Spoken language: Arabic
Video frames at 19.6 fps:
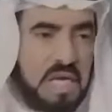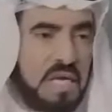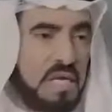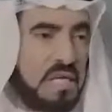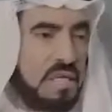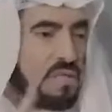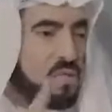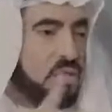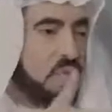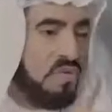
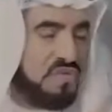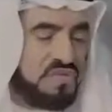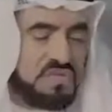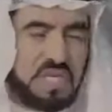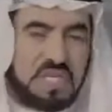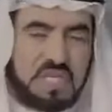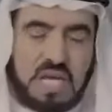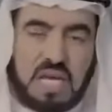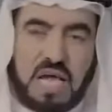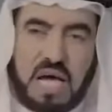
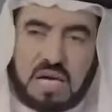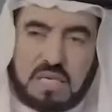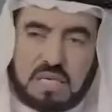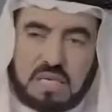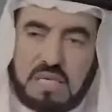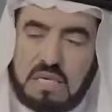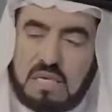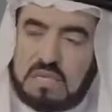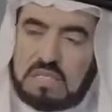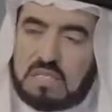لتفسد
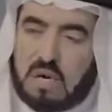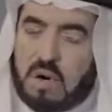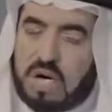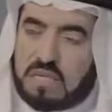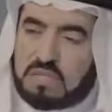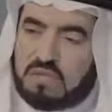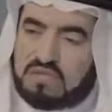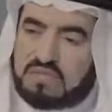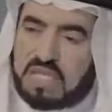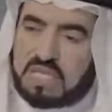الأرض
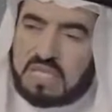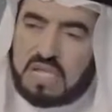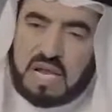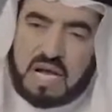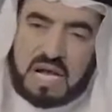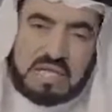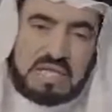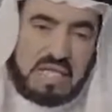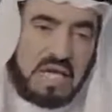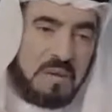سواء
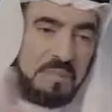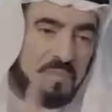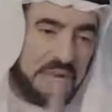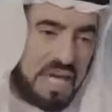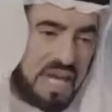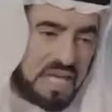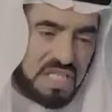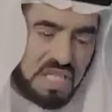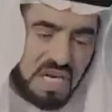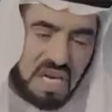تفسد الارض
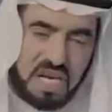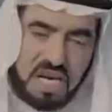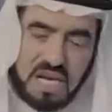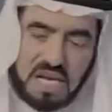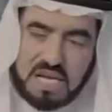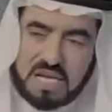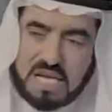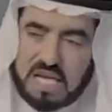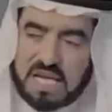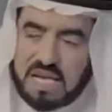بنشر
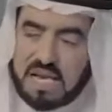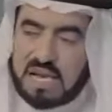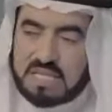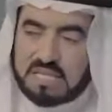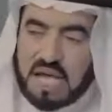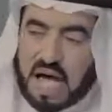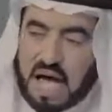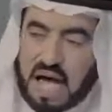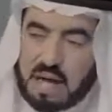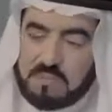
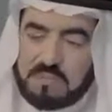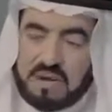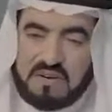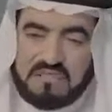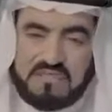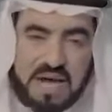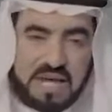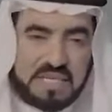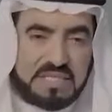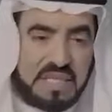
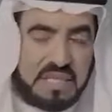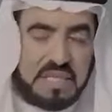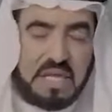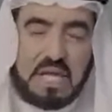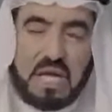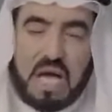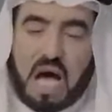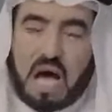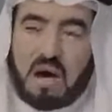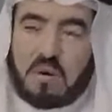الطعام
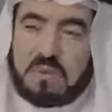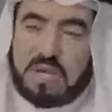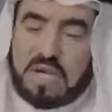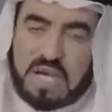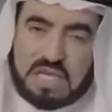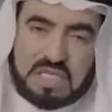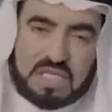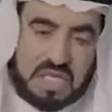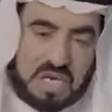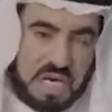الفاسد او
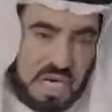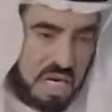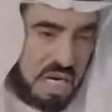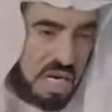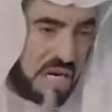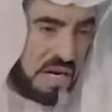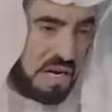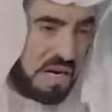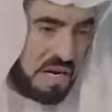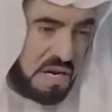بنشر
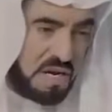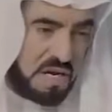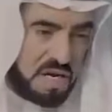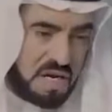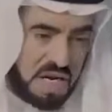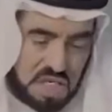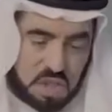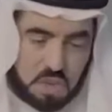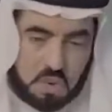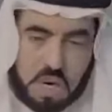
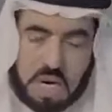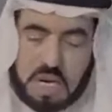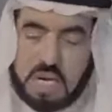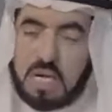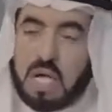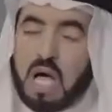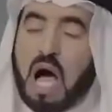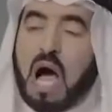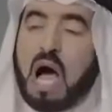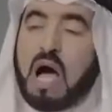
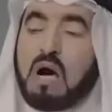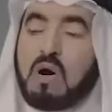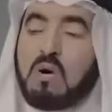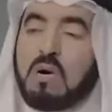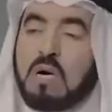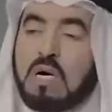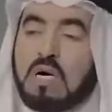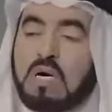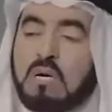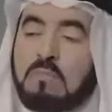الرشوه
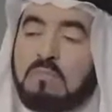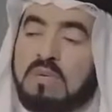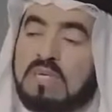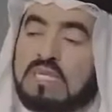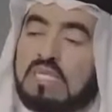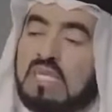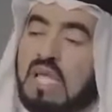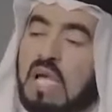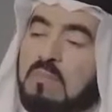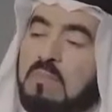او
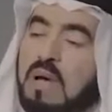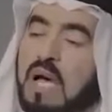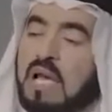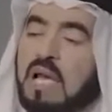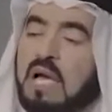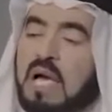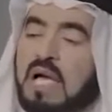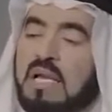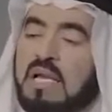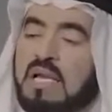
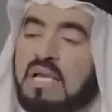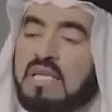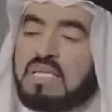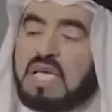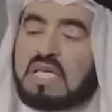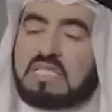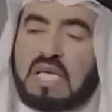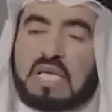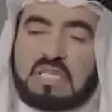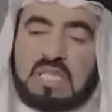باستعمالها
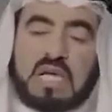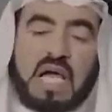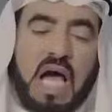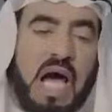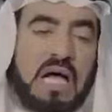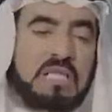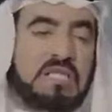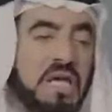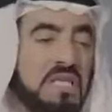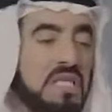
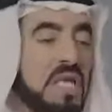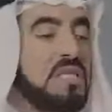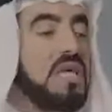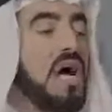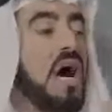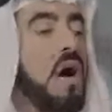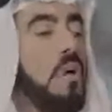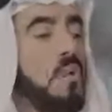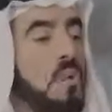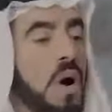لجسدك حتى
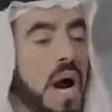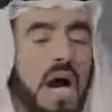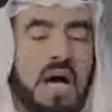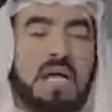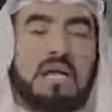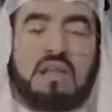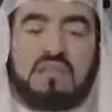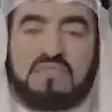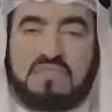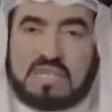تتقوى
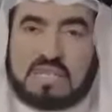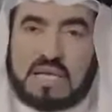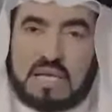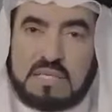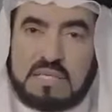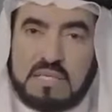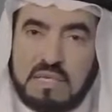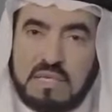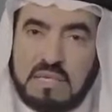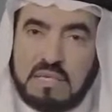على
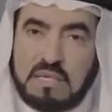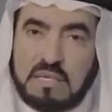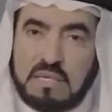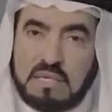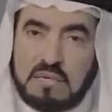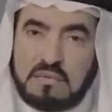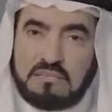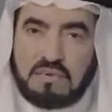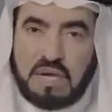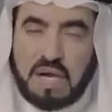الفساد
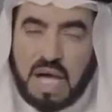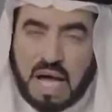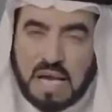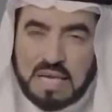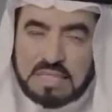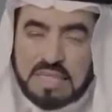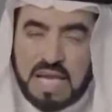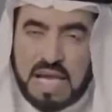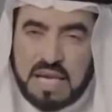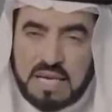في
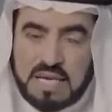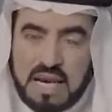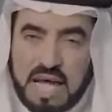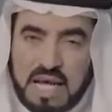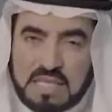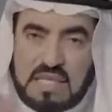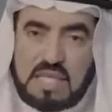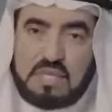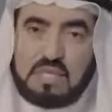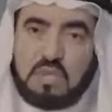
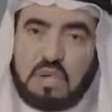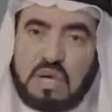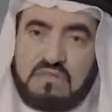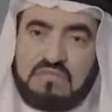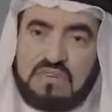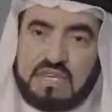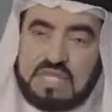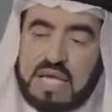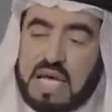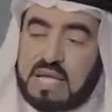الحالتين لا
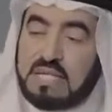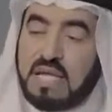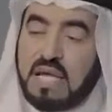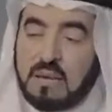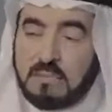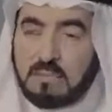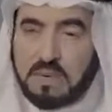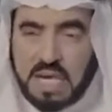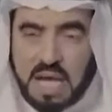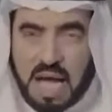تنشر الفساد
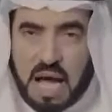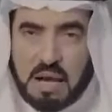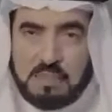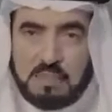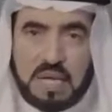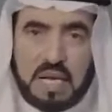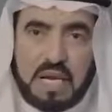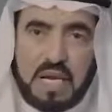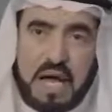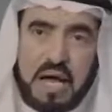
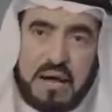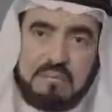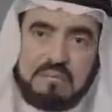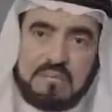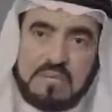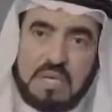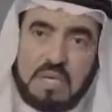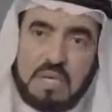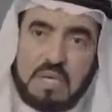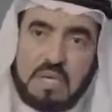بنعم الله